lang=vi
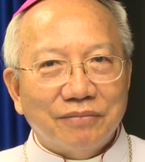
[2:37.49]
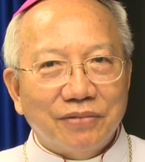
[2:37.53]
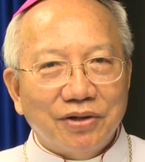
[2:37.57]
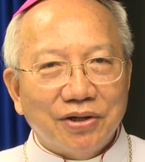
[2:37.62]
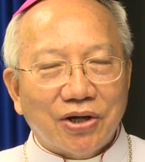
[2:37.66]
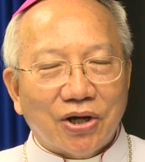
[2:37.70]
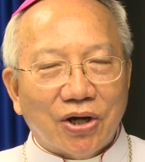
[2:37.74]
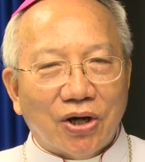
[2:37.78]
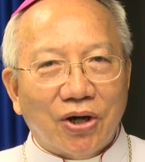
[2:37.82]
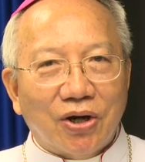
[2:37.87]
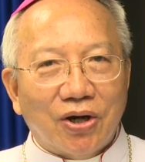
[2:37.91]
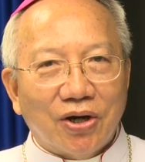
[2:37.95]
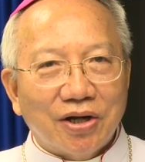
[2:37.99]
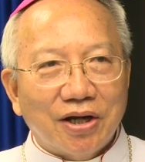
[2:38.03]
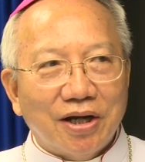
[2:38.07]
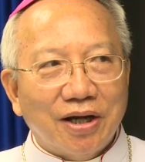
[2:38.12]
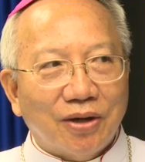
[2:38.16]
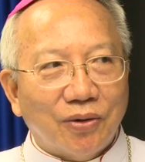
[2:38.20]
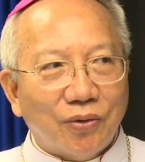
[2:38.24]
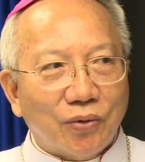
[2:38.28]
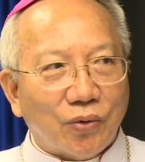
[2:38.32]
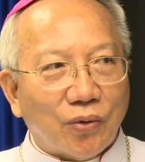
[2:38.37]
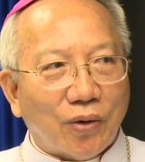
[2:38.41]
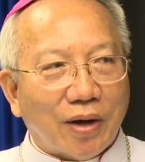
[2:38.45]
mới có cái
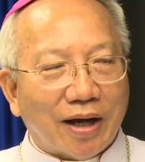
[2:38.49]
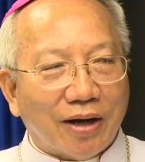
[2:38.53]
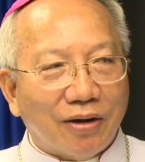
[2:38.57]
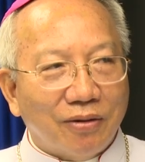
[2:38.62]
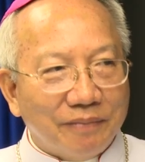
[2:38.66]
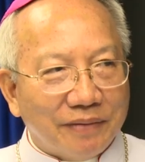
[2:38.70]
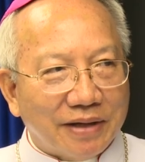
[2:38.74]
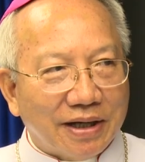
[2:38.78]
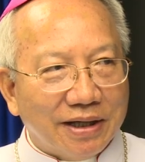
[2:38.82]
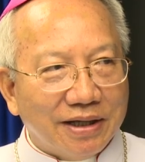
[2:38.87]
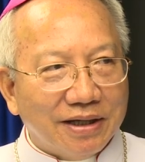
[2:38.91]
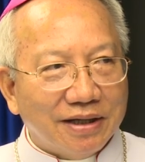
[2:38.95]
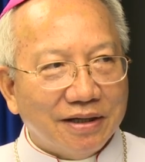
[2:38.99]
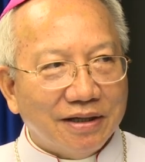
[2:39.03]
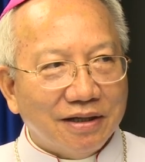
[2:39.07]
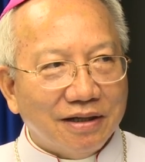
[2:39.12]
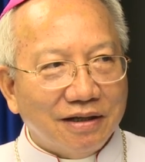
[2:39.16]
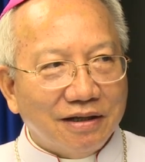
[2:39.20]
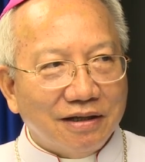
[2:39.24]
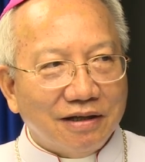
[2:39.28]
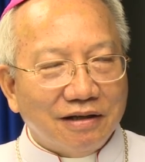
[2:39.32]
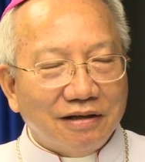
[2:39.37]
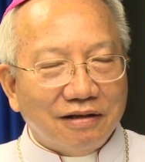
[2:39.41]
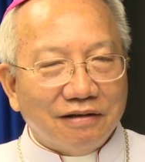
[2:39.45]
hậu quả hôm nay
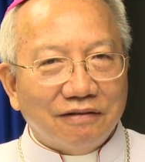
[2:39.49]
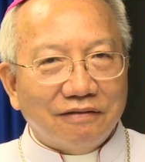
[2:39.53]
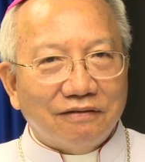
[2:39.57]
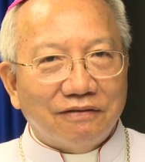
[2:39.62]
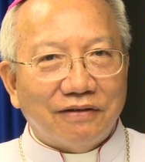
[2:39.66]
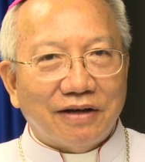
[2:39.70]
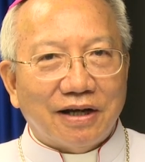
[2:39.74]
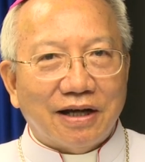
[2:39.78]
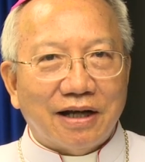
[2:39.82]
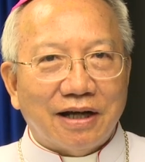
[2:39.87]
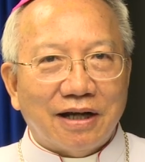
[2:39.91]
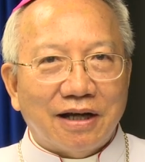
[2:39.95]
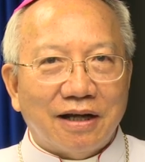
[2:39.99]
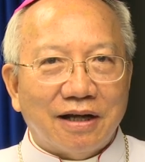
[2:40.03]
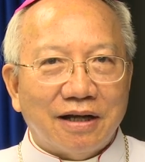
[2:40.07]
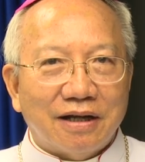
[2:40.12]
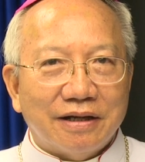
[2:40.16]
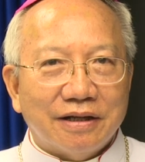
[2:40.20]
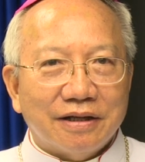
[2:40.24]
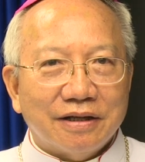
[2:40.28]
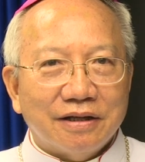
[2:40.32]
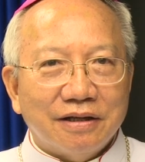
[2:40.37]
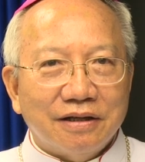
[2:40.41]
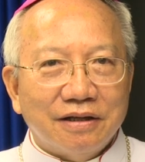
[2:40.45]
và
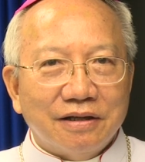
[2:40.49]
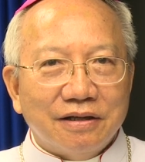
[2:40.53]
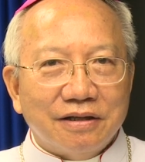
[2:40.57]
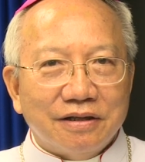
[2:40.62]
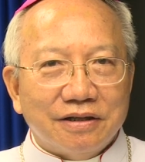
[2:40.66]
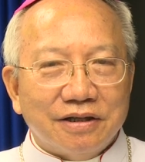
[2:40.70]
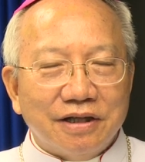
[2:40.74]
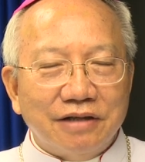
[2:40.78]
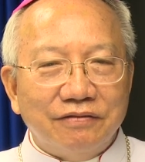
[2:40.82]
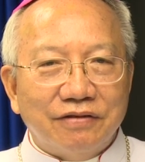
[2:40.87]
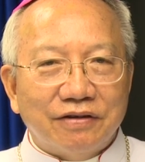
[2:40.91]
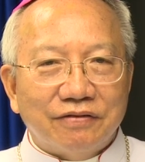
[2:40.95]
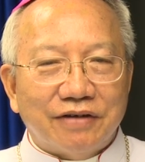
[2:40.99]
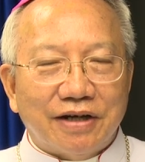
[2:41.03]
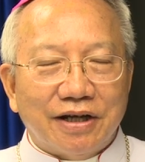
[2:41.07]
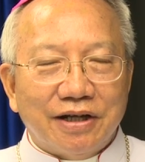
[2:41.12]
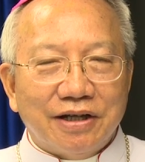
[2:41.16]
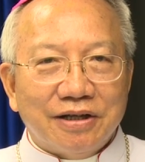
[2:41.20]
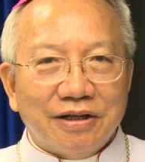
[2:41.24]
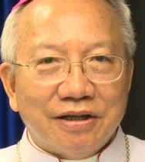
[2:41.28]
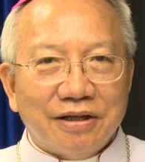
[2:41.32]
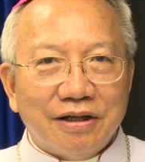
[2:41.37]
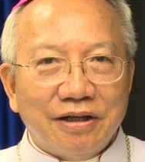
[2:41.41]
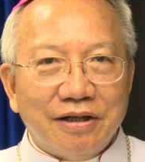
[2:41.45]
chính vì
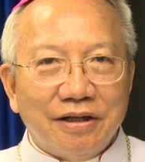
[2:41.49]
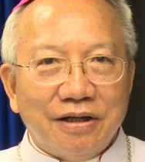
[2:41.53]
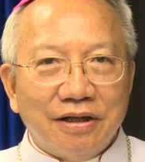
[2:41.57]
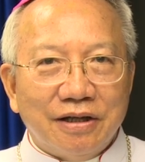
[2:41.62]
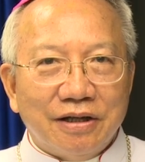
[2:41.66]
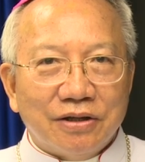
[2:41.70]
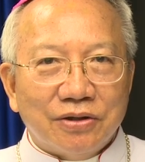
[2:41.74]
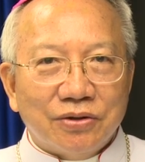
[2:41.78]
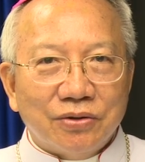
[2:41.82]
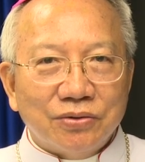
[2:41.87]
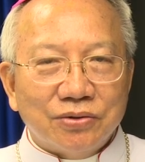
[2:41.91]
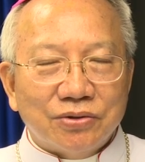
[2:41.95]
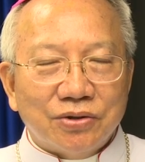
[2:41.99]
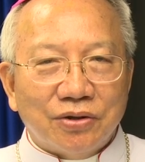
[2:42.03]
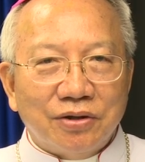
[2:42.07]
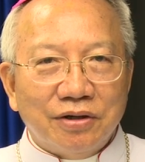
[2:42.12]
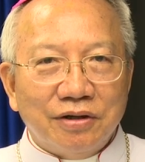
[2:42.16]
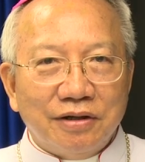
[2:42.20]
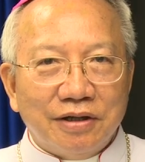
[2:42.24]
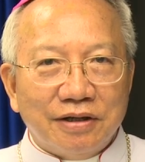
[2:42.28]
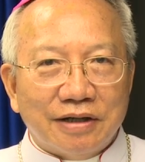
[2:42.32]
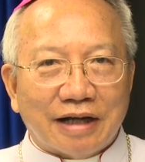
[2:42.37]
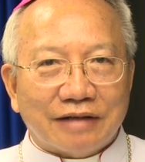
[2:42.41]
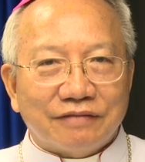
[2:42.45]
vậy thì chúng
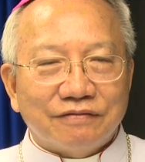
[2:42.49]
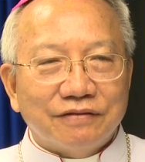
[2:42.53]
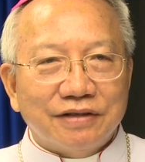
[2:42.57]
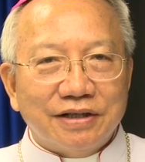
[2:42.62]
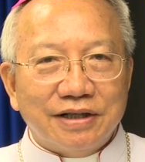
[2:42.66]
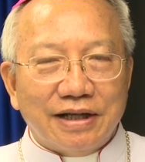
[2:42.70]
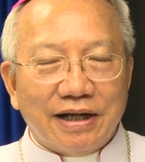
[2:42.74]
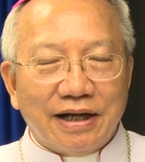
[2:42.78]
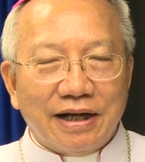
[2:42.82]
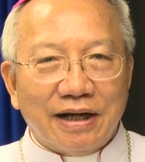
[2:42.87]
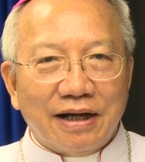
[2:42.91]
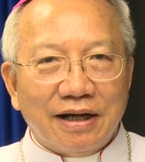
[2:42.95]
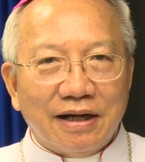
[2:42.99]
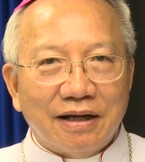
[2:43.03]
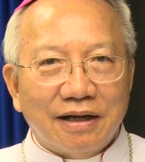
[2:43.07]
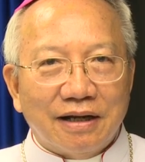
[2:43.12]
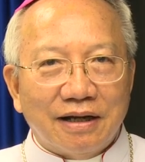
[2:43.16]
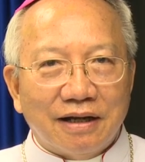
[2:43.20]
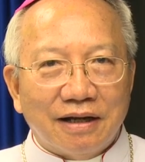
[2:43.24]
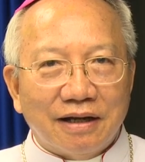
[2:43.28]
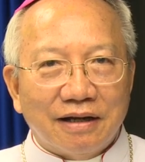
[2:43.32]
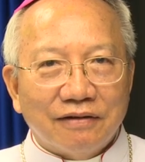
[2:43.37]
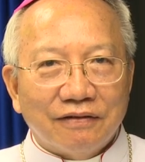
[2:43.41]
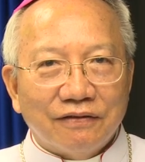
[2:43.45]
tôi đặt vấn đề
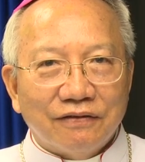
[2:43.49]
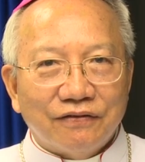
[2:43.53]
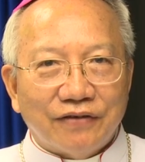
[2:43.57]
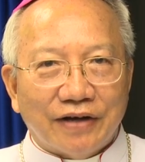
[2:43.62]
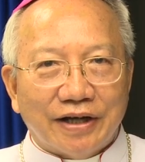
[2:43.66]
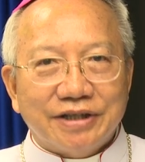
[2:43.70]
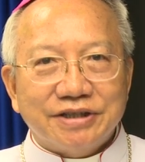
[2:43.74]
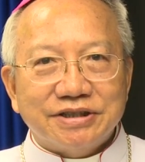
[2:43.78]
là phải